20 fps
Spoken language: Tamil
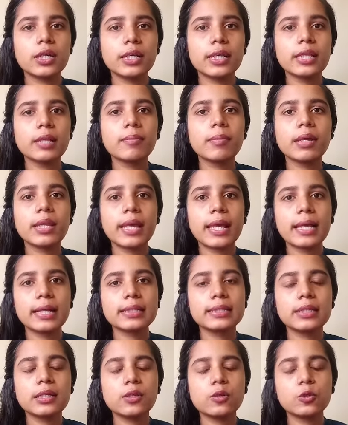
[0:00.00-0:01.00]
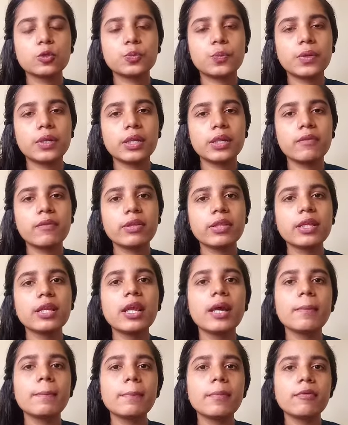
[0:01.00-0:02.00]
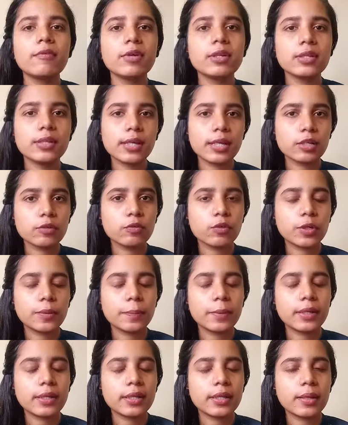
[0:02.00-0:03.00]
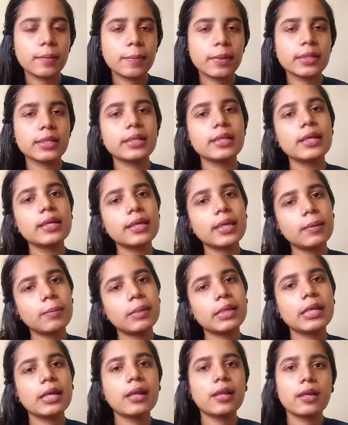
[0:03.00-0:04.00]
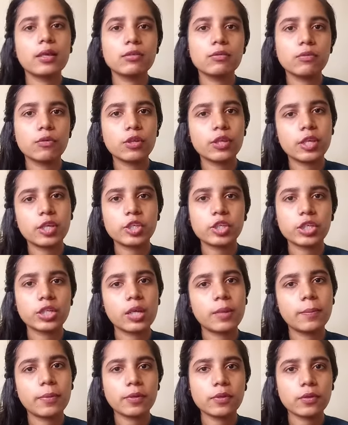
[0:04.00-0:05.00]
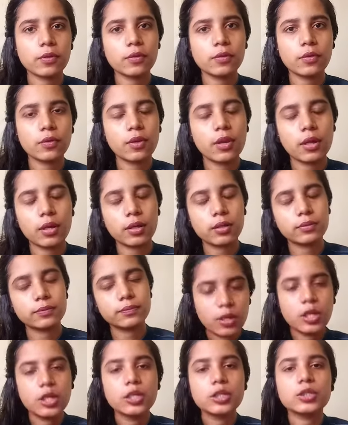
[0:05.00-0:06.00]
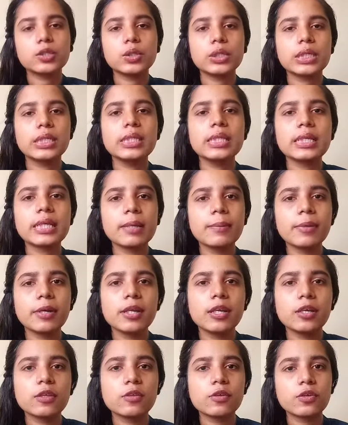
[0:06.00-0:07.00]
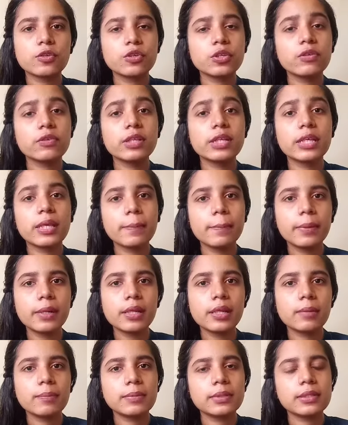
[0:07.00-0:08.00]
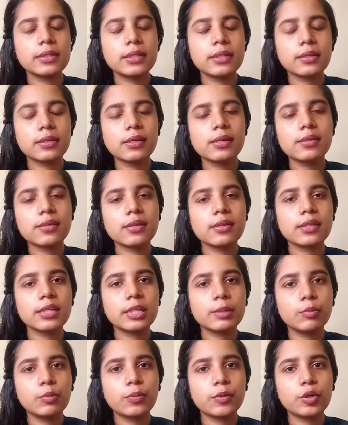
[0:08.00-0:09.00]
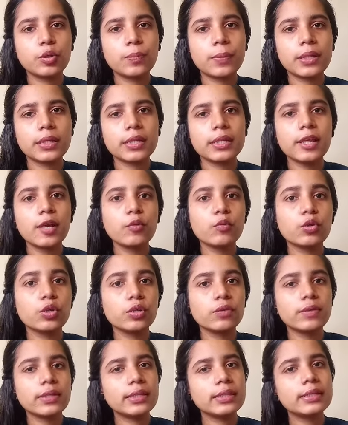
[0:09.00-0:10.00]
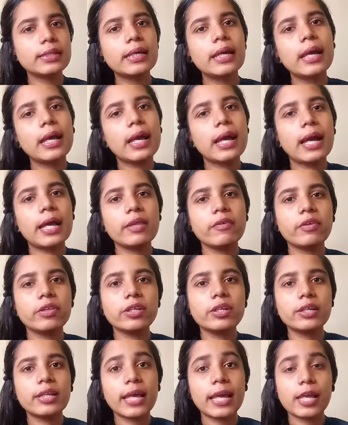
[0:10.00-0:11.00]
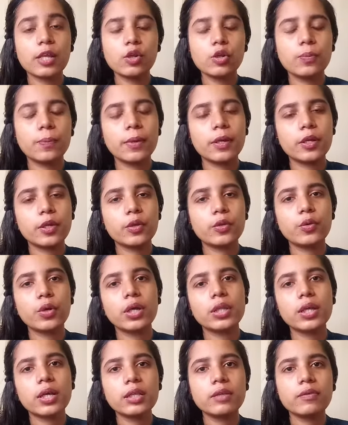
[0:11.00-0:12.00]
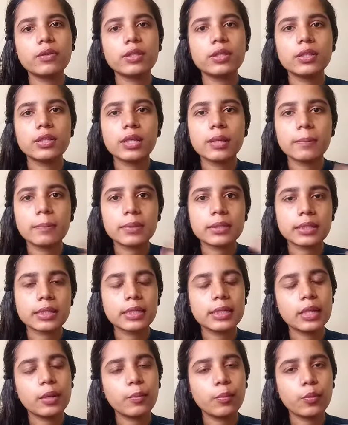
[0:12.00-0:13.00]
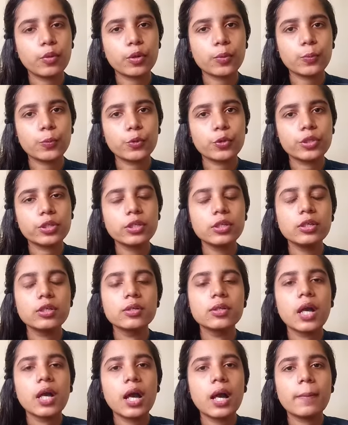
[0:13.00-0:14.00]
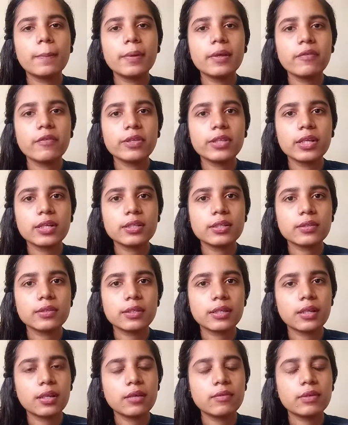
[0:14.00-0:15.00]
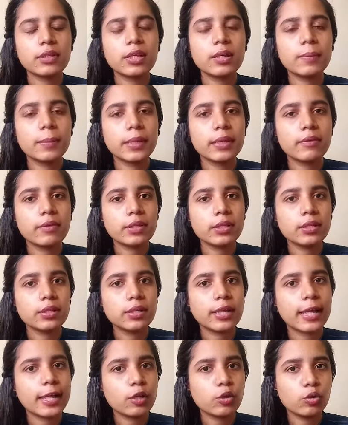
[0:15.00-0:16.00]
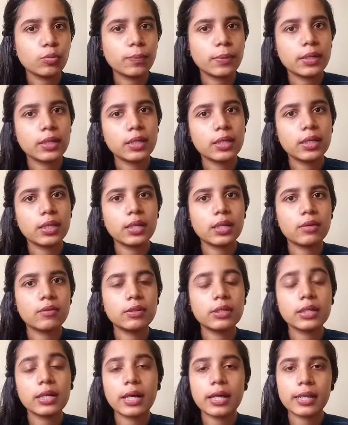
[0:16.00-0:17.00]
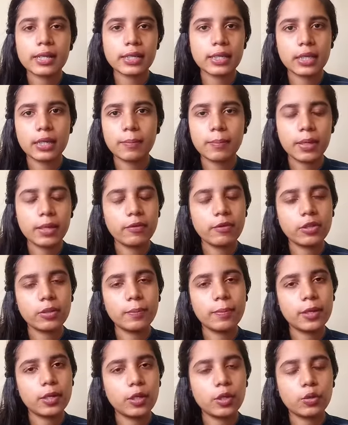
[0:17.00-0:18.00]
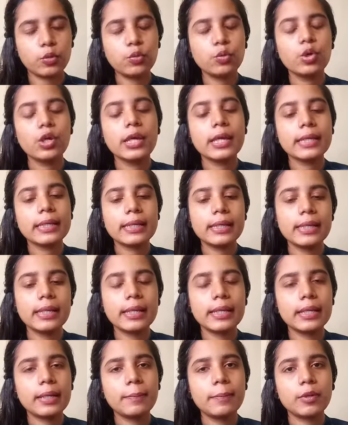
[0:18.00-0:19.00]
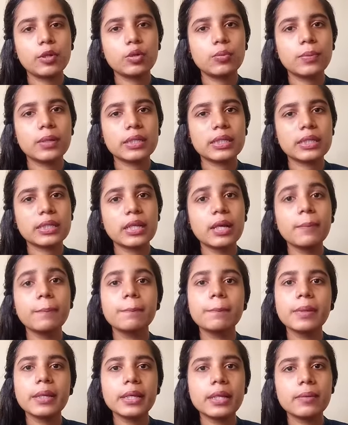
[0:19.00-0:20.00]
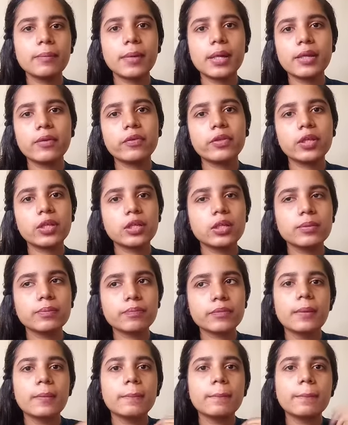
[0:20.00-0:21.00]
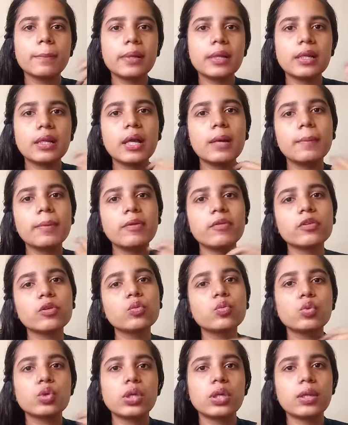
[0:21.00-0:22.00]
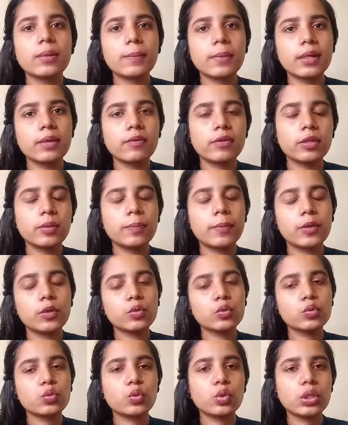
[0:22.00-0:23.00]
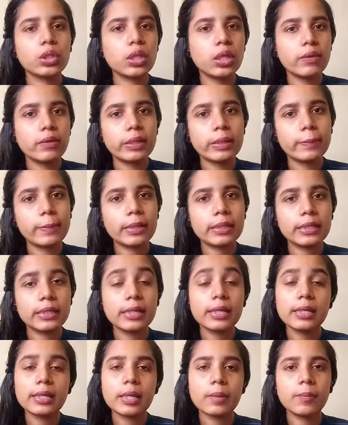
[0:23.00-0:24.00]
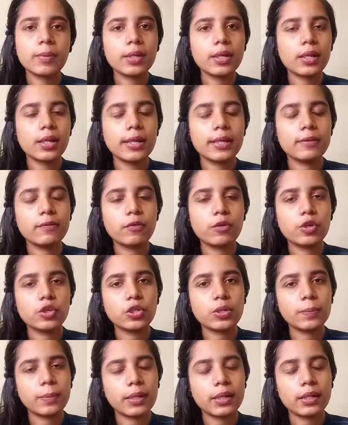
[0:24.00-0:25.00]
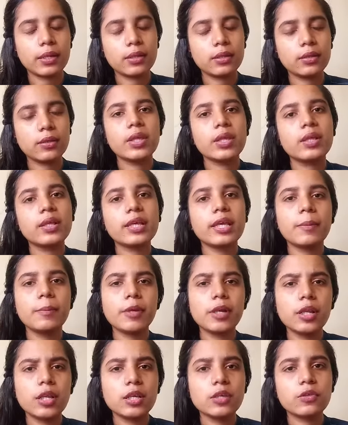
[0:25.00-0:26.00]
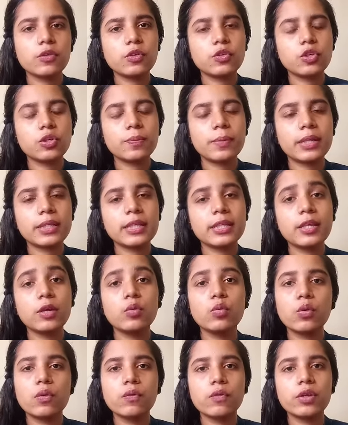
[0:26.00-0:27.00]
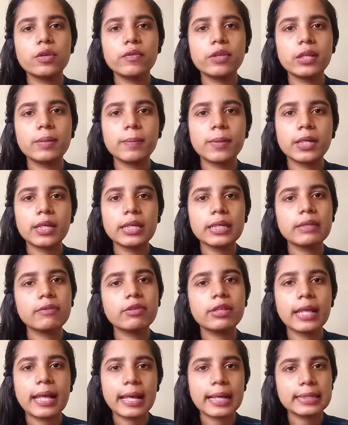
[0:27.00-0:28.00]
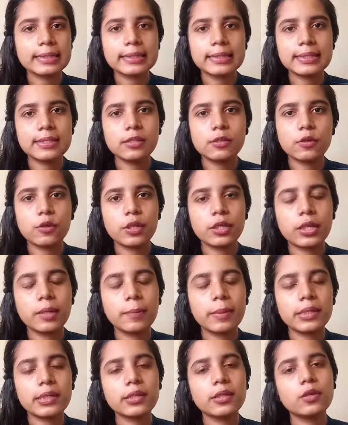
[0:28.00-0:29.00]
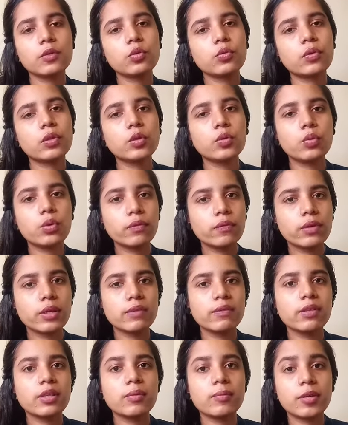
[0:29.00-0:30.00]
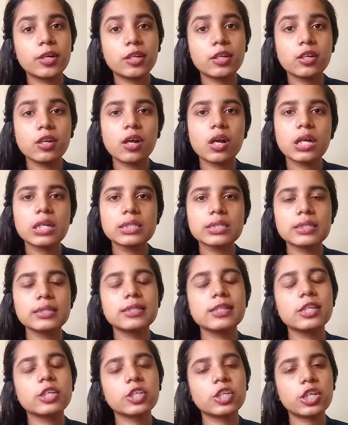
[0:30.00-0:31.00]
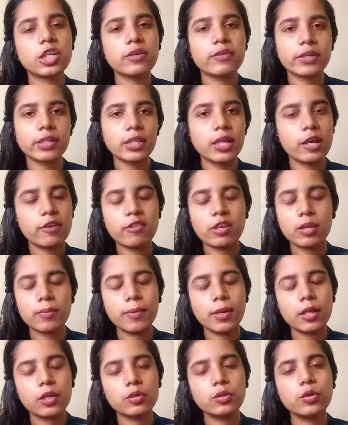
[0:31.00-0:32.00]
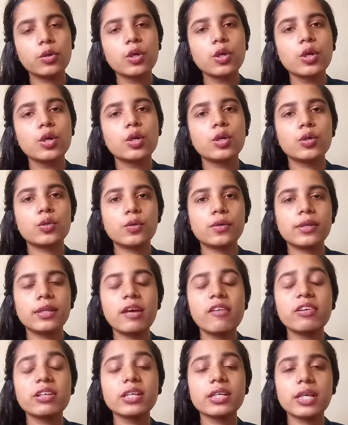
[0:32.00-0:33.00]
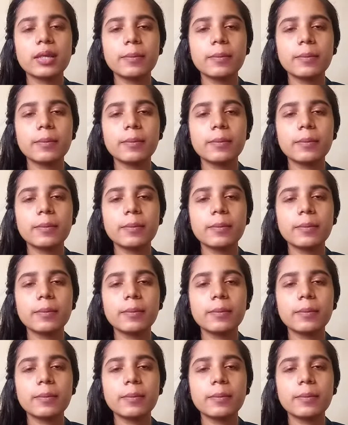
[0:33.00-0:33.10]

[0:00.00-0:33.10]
இந்த மாதிரி ஆசிட் யூஸ் பண்ணி வந்து நம்ம வந்து எக்ஸ்போர்ட் பண்ணுறது தான் பார்த்திங்கன்னா கெமிக்கல் எக்ஸ்போலியேஷன் அப்படின்னு சொல்லி சொல்கிறாங்க ஸோ இந்த கெமிக்கல் எக்ஸலூஷன் வந்து எப்படி நம்ம ஸ்கின் சைஸ் ரிமூவ் பண்ணணும்னு பார்த்தீங்கன்னா ஒன்று வந்து அது வந்து டைலூட் பண்ணிடும் அதாவது வந்து நம்ம ஸ்கின்ல போடும்போது அப்படியே வந்து அந்த செல்லை வந்து அப்படியே வந்து டைலூட் பண்ணி அதை வந்து கரைக்கிற மாதிரி வந்து பண்ணிடும் இல்லை என்னென்னு பண்ணணும்னு பார்த்தீங்கன்னா பீல் மாதிரி வந்து இருக்குது பீல்னா அப்படியே வந்து உரியற மாதிரி வந்து பண்ணும் ஸோ இதுதான் வந்து பார்த்தீங்கன்னா கெமிக்கல் எக்ஸ்பொலியூஷன் பண்ணுறது இந்த கெமிக்கல் எக்ஸ்பொலியூஷன் பார்த்தீங்கன்னா ஒவ்வொரு விதமான இது வந்து ஆசிட்ஸ்னு சொல்லியிருக்கேன் பார்த்தீங்கன்னா ஸோ வந்து ஒவ்வொரு விதமான கான்சன்ட்ரேஷனில் வந்து அவைலபிளாக இருக்கும் ஸோ இதான் வந்து